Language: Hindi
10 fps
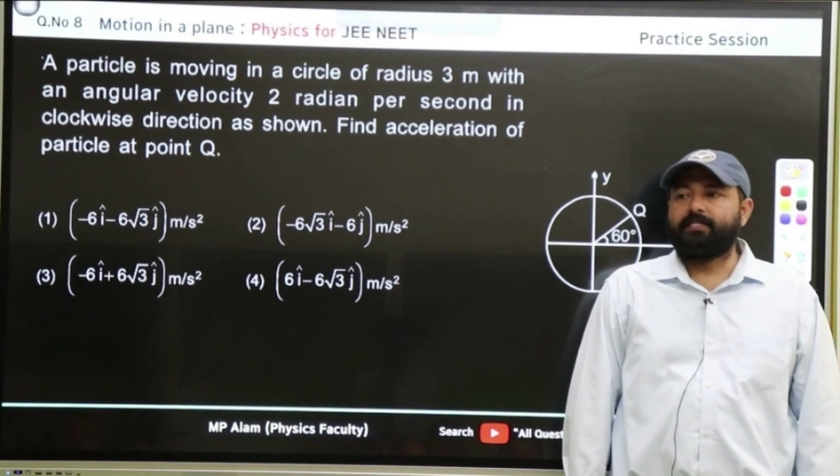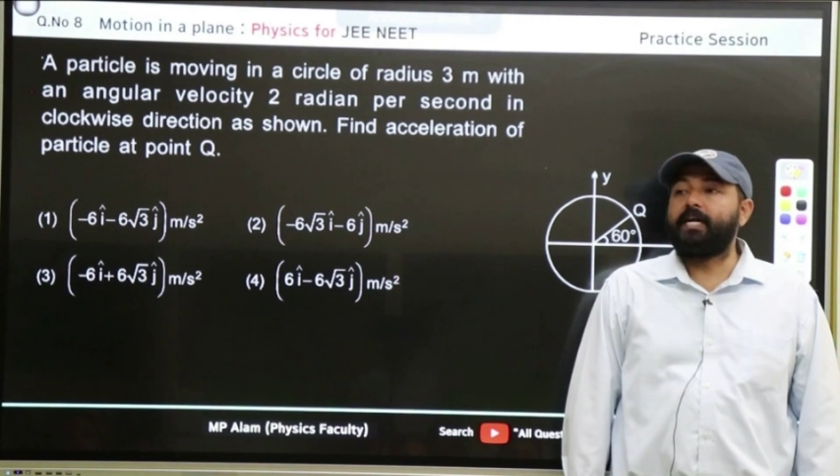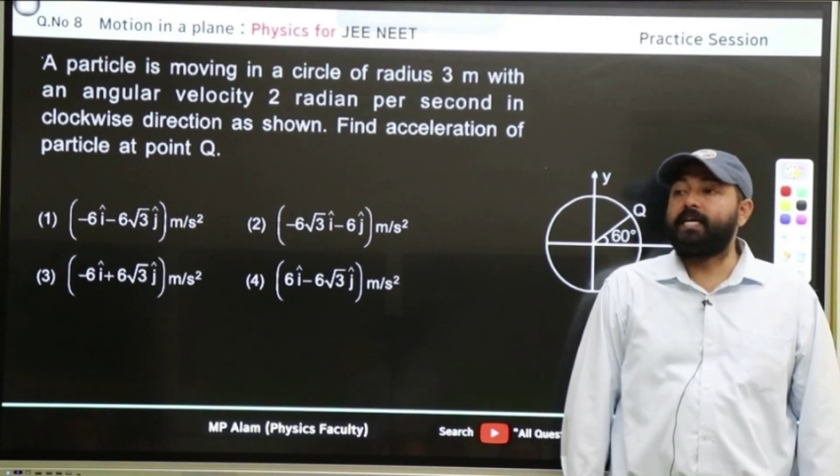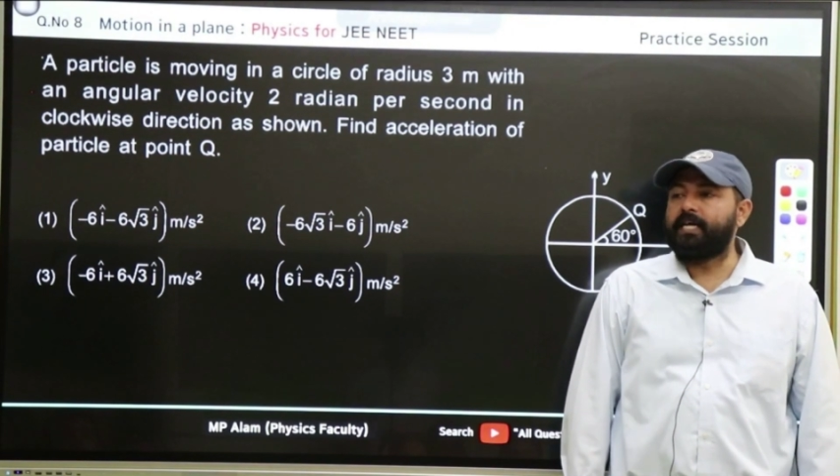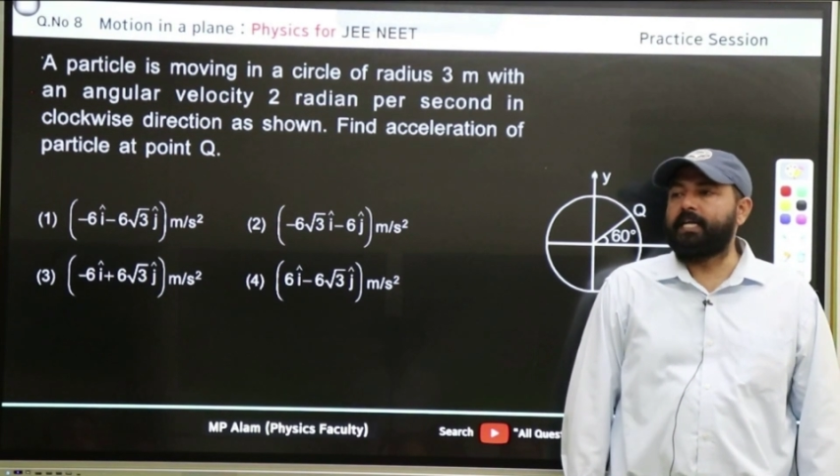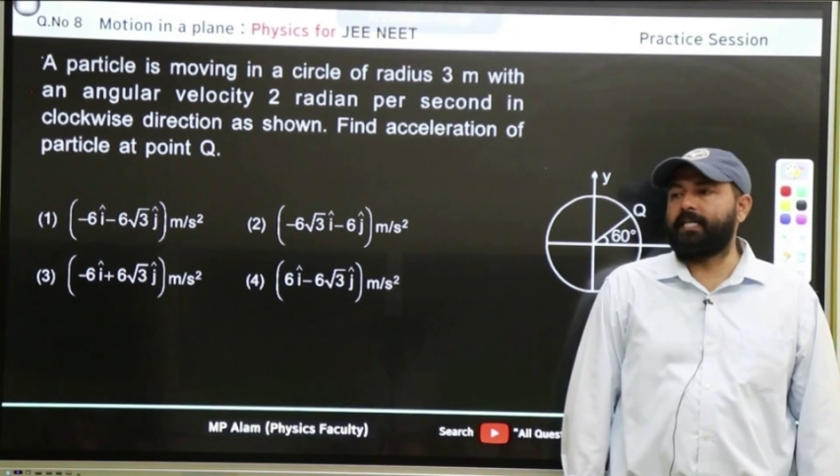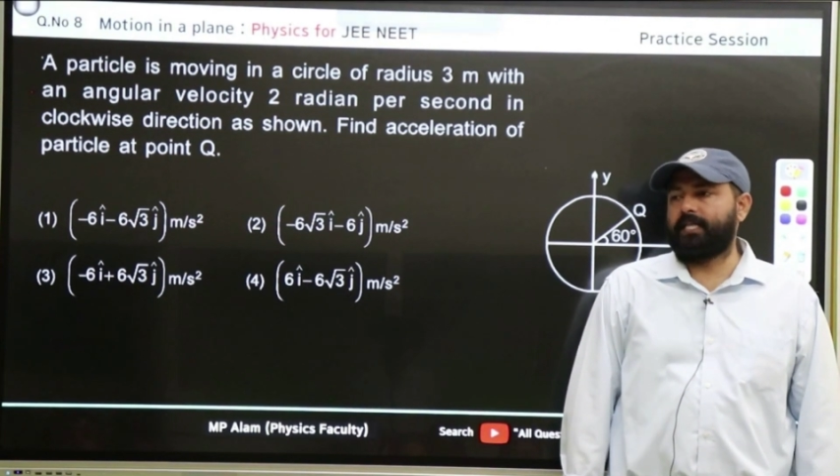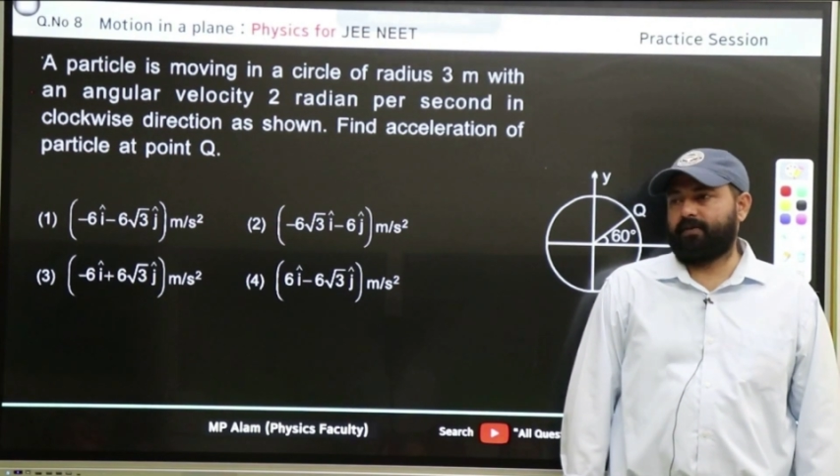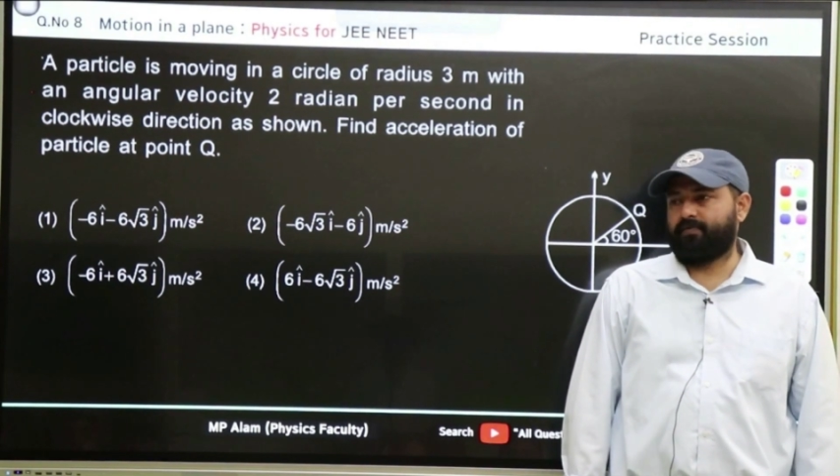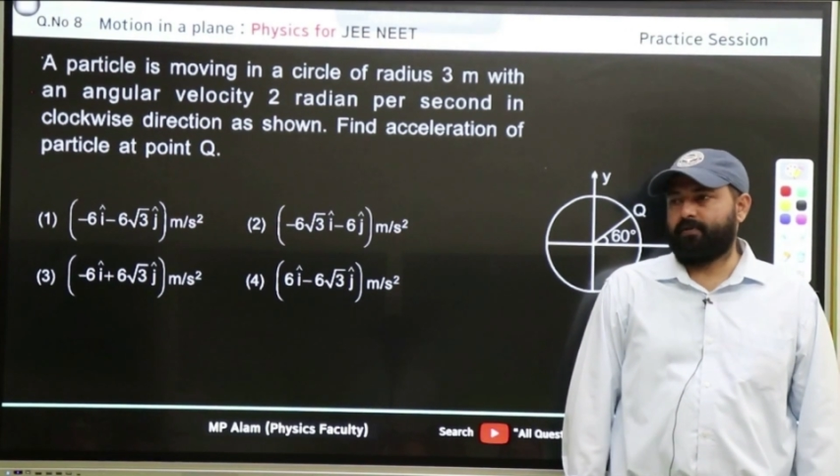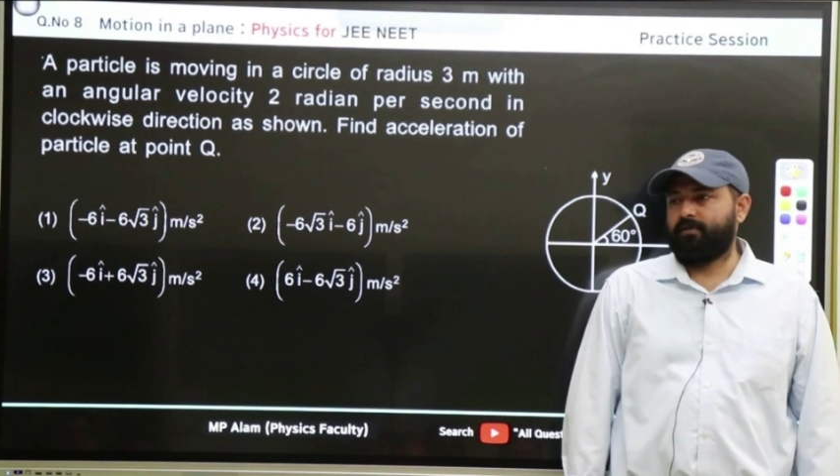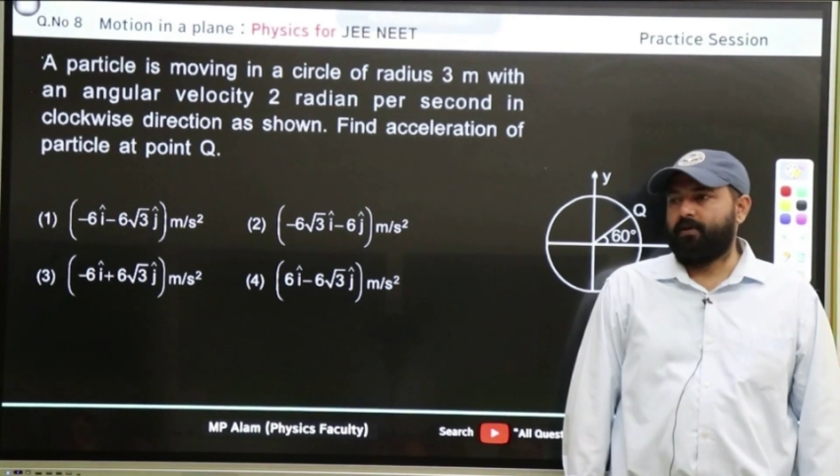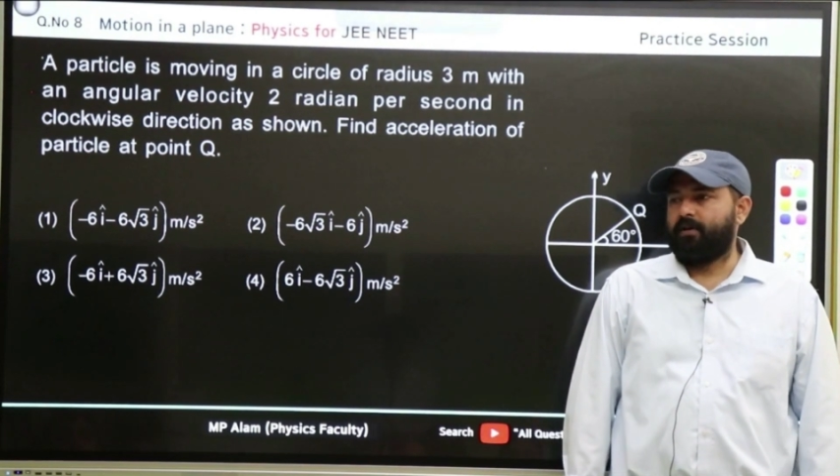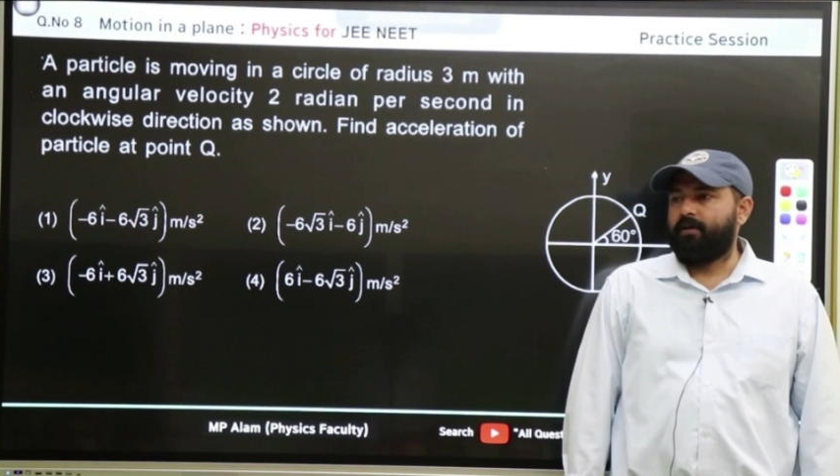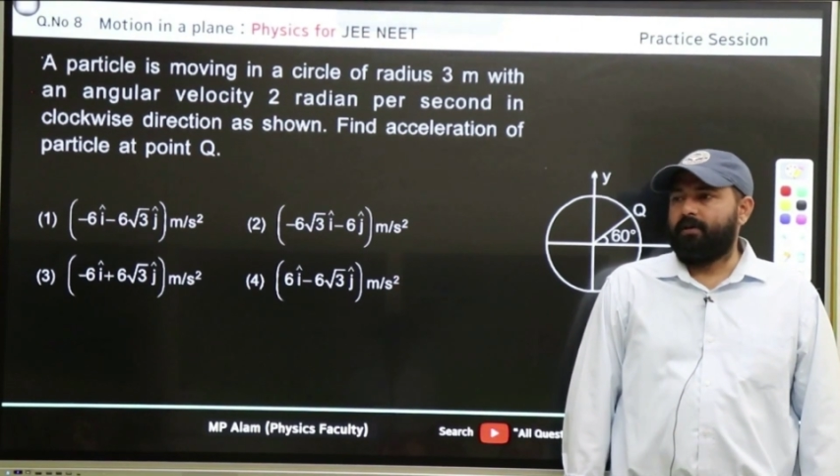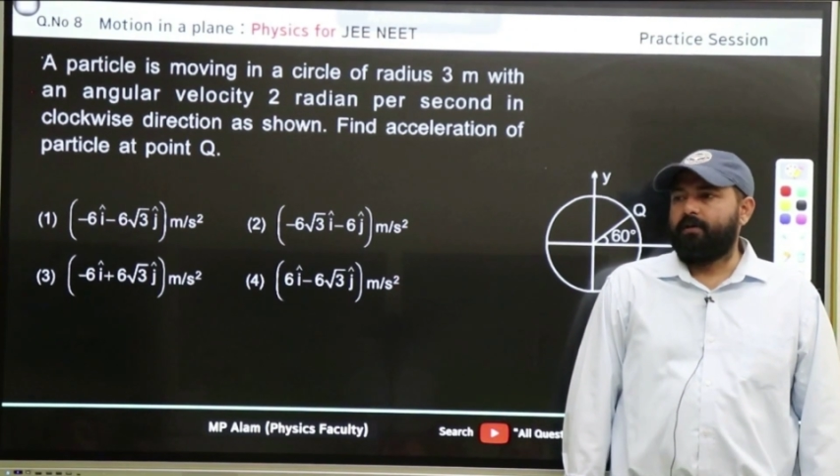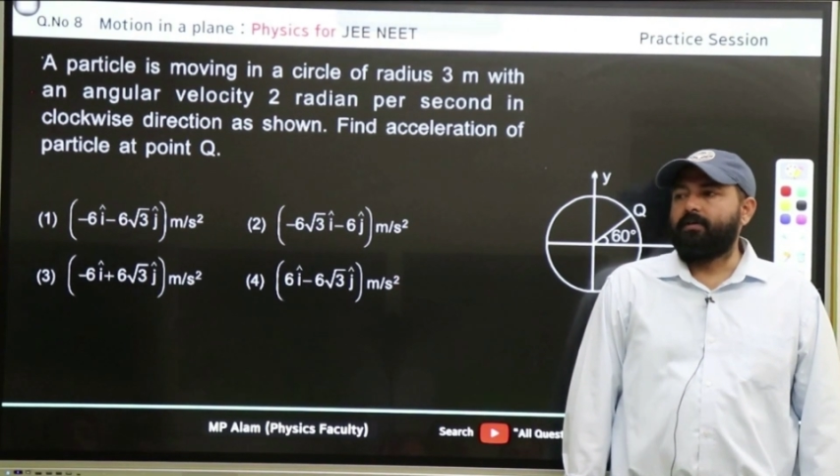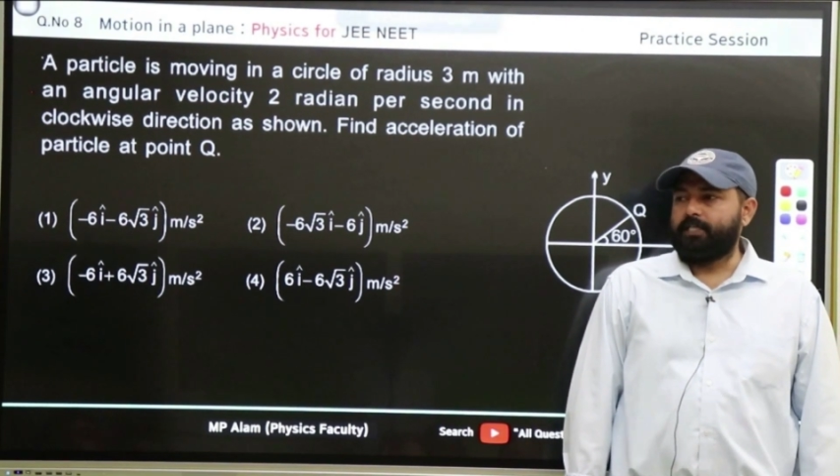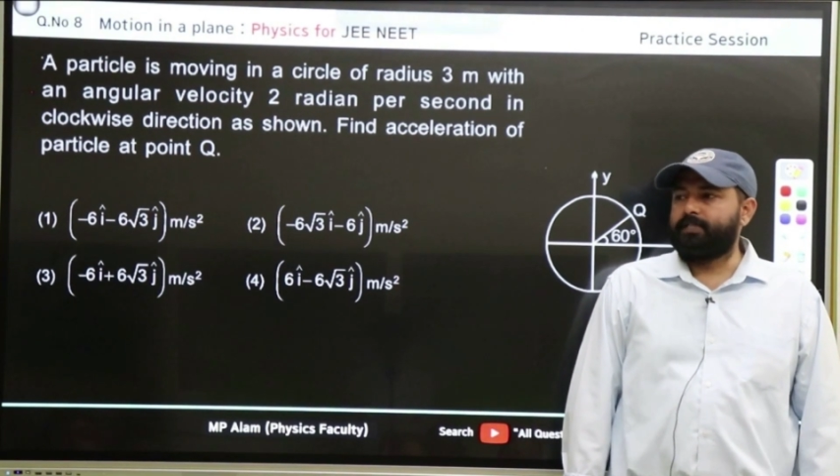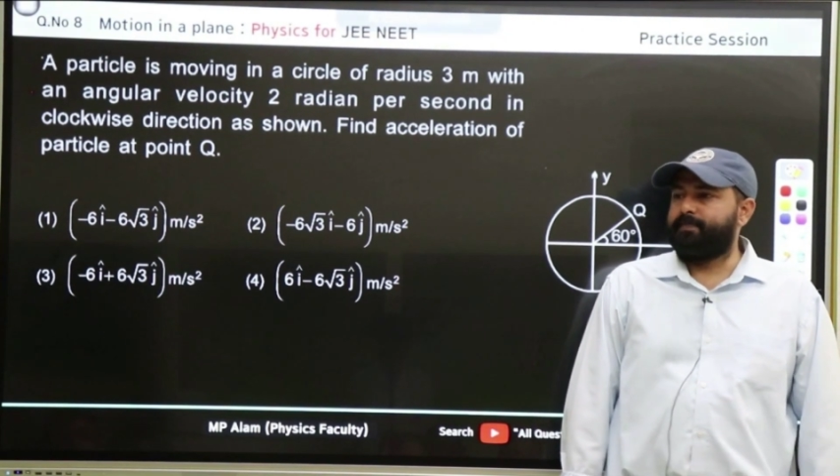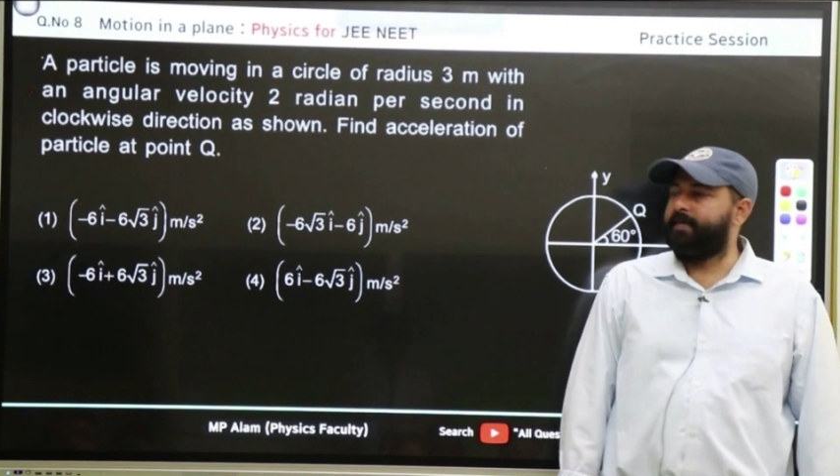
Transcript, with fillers: सेंटर की तरफ